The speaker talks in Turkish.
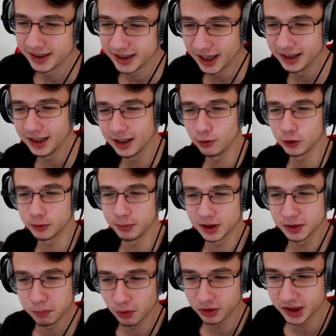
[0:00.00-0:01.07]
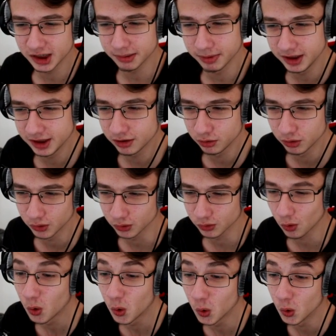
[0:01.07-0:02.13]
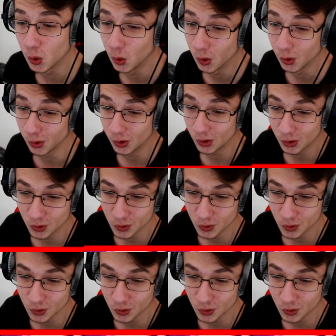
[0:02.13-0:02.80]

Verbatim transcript: Kendine lüks bir spor seçmeni istiyoruz. Oo.